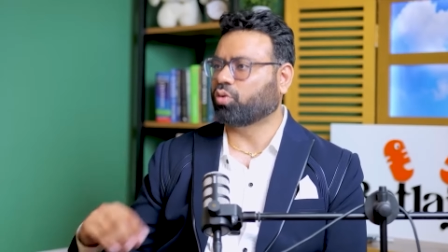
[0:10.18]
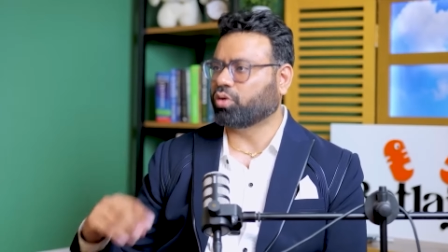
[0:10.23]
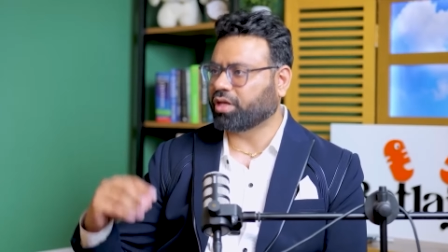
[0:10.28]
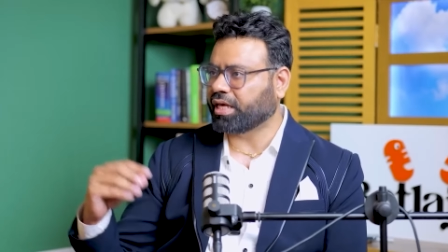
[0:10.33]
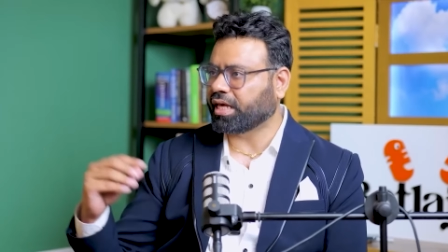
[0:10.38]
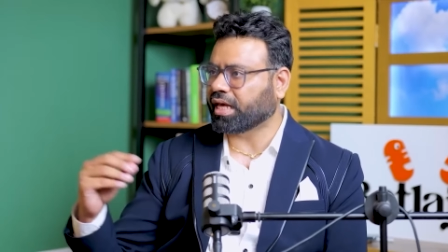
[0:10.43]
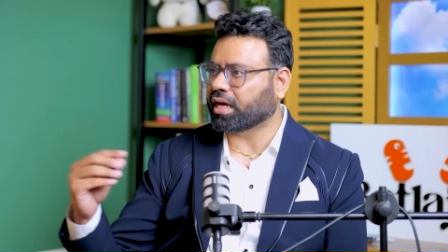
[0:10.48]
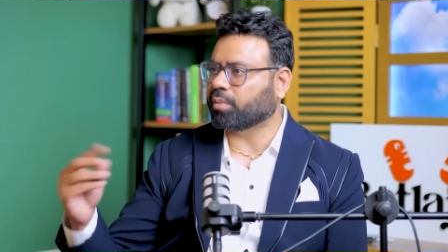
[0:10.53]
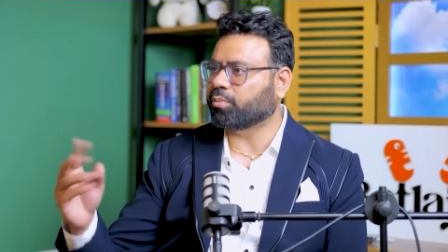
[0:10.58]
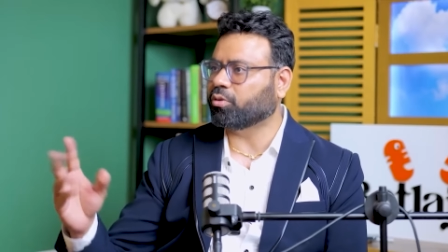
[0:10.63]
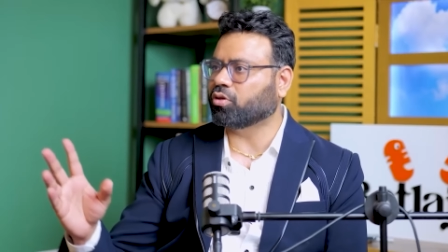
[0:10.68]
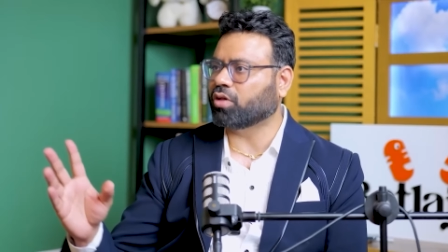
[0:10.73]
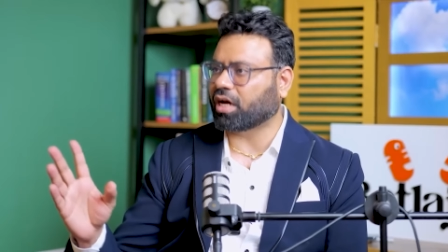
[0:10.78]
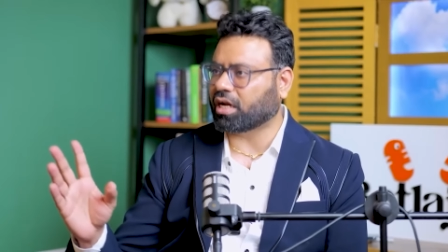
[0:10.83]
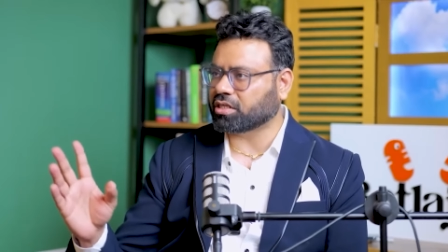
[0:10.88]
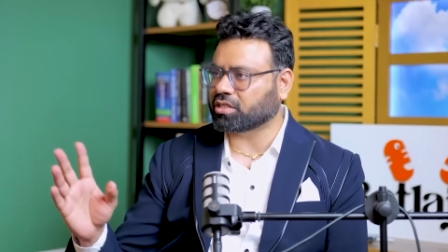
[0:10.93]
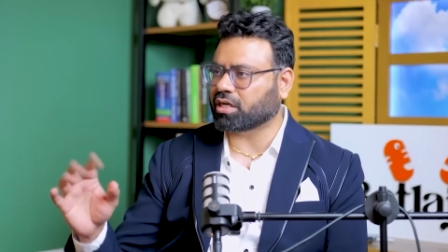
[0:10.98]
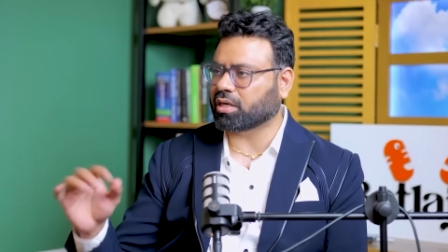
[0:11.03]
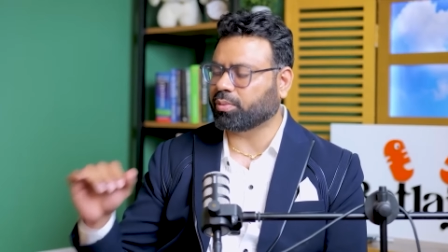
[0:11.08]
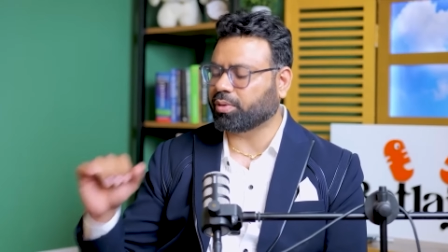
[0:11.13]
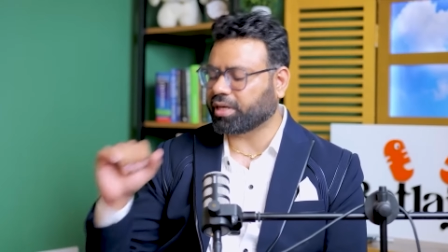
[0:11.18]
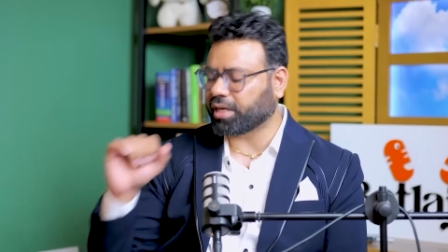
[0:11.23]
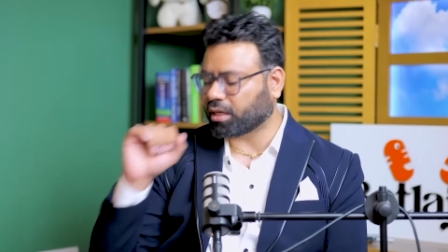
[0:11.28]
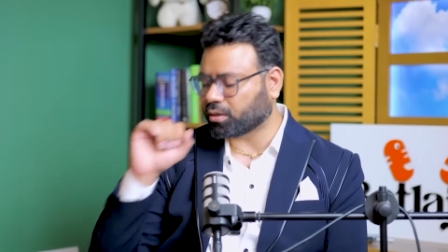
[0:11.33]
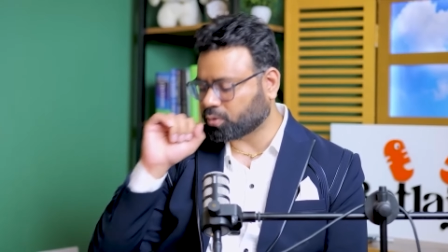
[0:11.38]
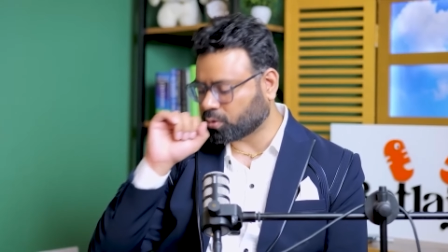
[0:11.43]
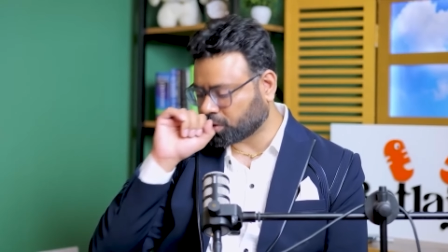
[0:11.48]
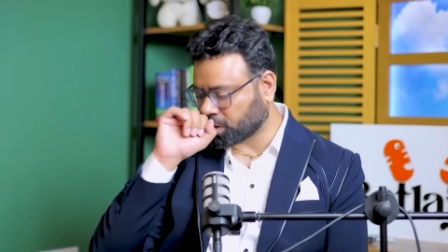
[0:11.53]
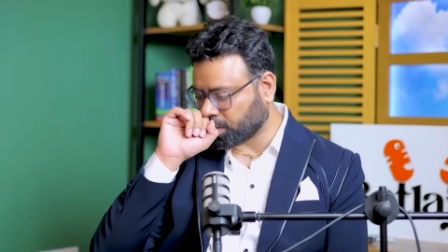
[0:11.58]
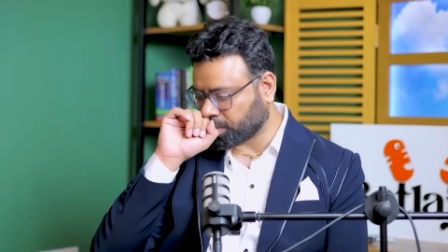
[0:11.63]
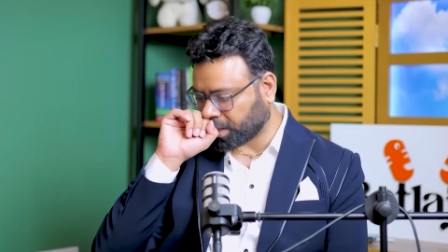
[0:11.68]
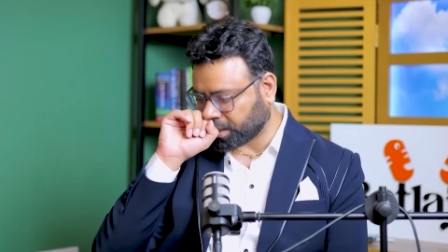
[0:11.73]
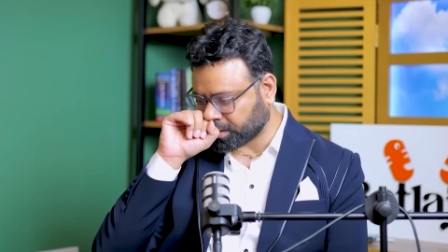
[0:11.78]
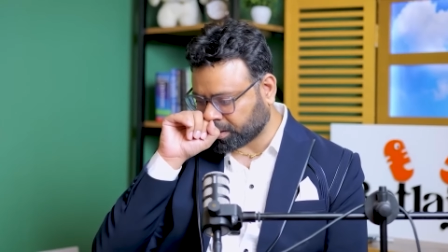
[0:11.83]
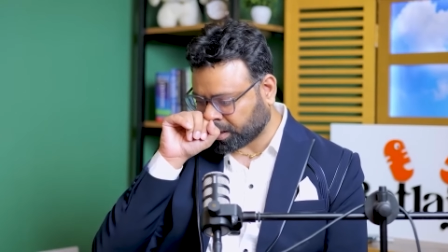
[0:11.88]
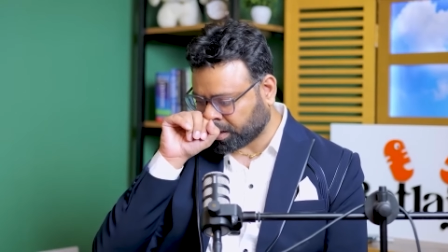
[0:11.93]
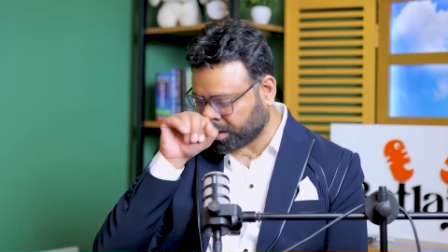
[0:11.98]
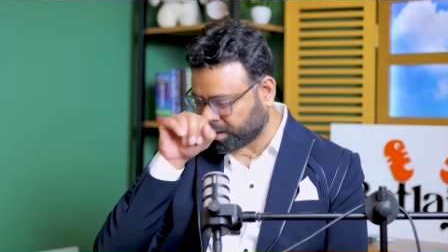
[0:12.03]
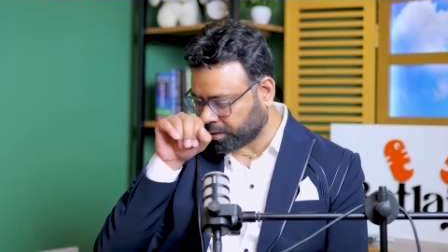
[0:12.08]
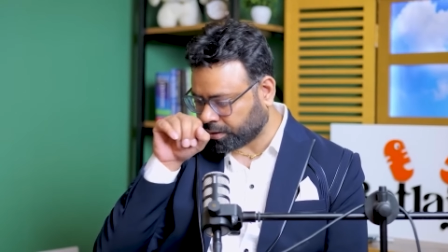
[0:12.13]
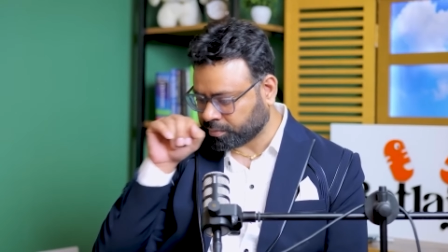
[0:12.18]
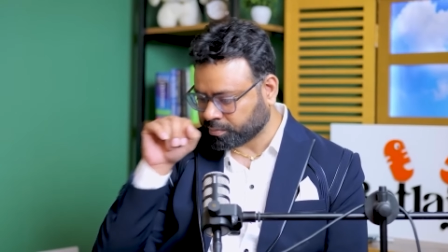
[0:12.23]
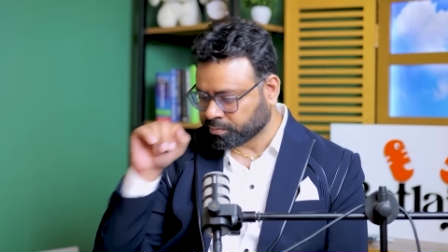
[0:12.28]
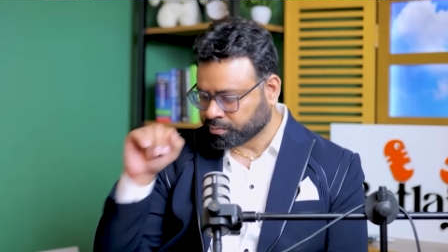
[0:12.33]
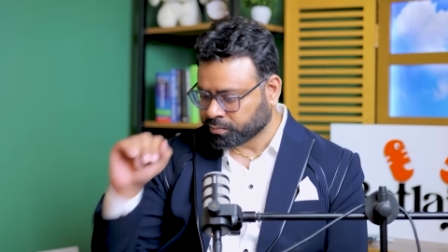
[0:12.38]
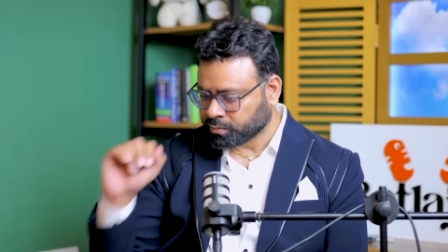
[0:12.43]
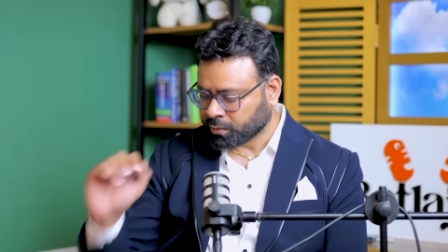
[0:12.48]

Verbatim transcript: चलो ठीक है कभी उधार चढ़ भी गया तो उसकी बात कर लेते हैं